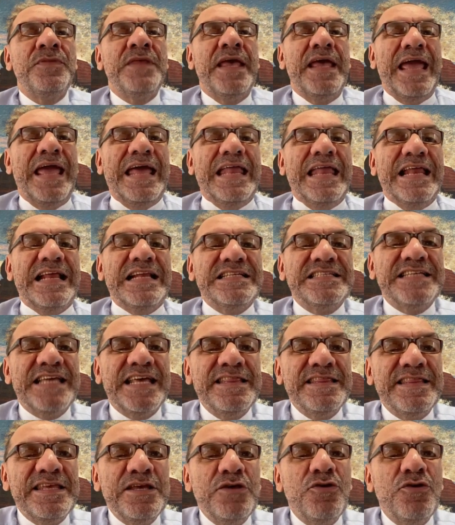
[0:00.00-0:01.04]
en el
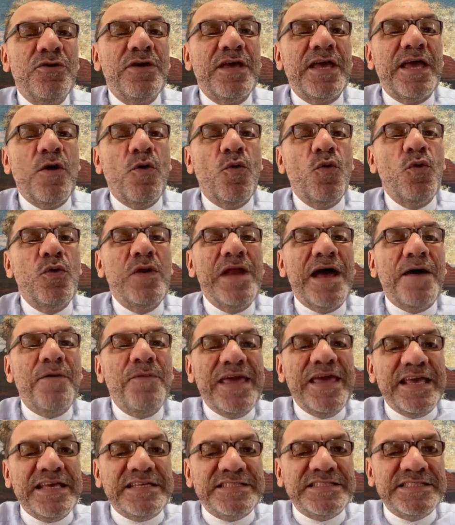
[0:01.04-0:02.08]
sentido de que una
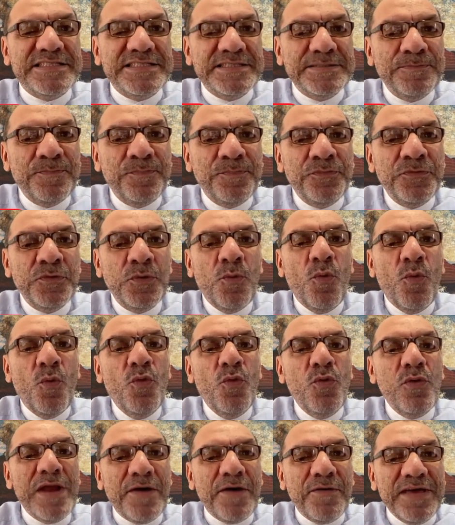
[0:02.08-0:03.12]
vez,
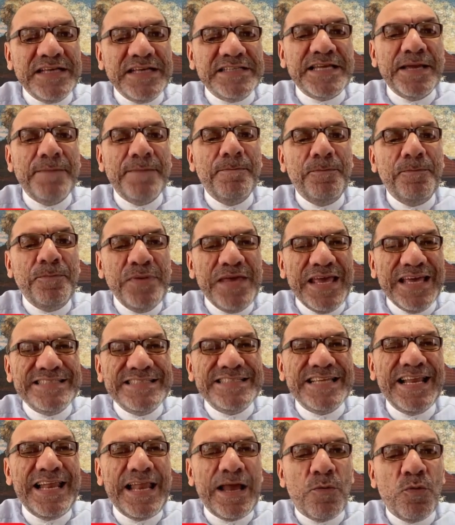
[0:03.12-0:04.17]
una vez
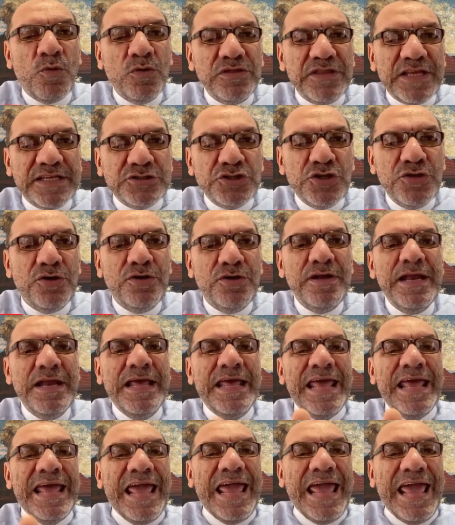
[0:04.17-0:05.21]
empiece la votación,
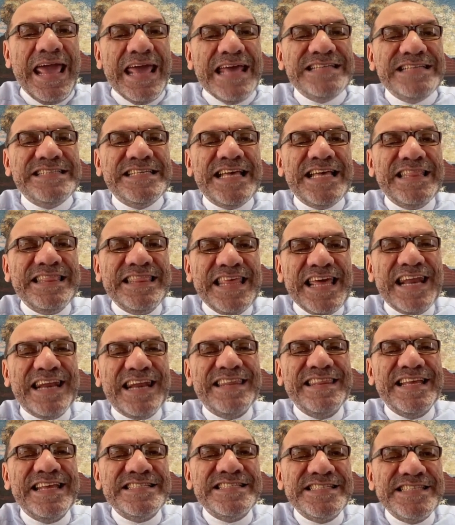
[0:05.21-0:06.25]
esa
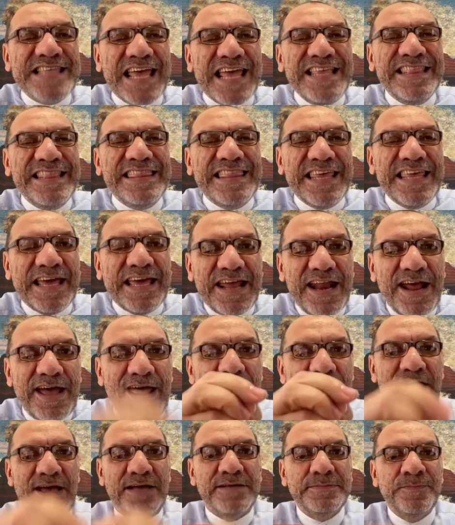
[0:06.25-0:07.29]
terna está
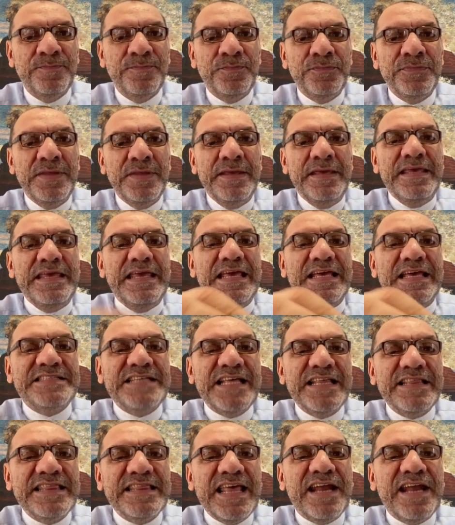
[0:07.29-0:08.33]
integrada y
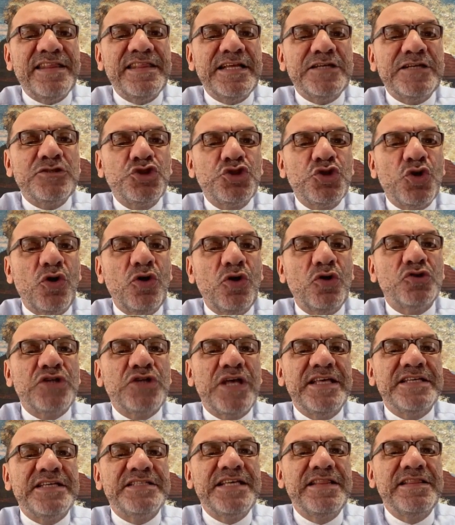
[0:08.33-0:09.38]
esa terna solo se
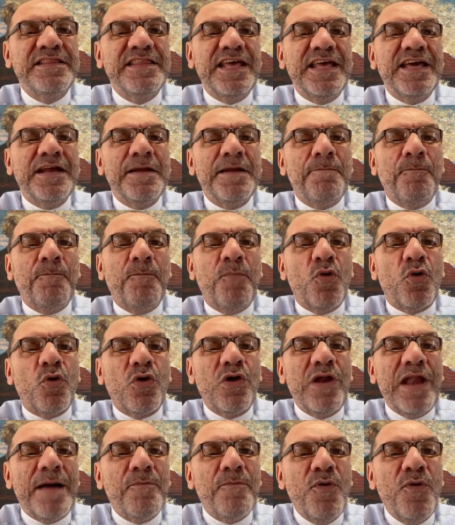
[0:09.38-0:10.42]
desintegra por
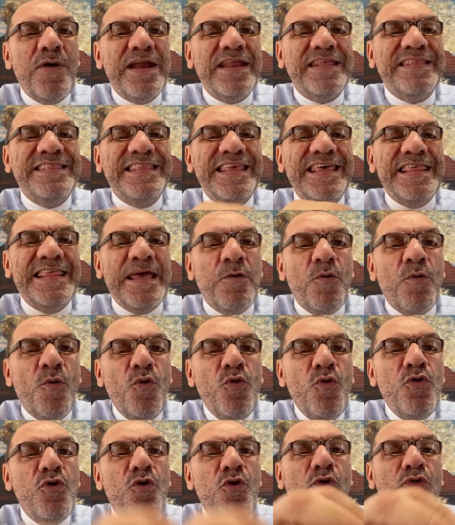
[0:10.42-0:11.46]
la muerte de
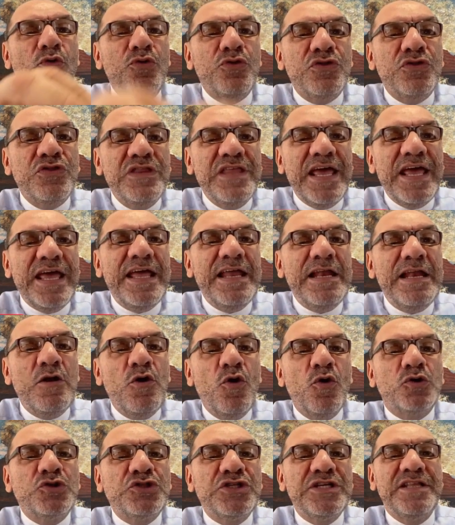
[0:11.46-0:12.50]
uno de
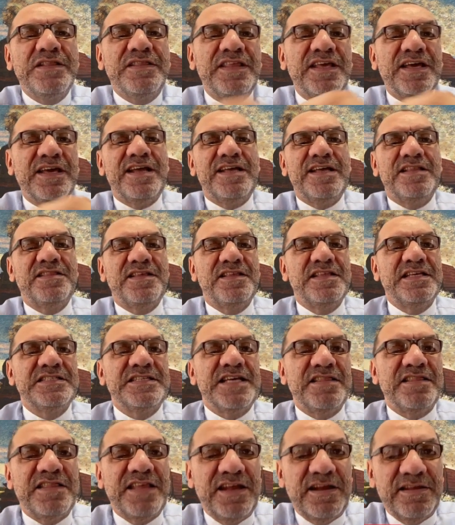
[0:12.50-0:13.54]
los integrantes de
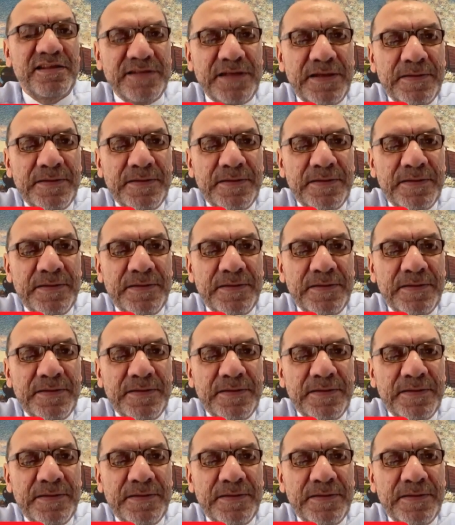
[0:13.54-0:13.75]
esa terna.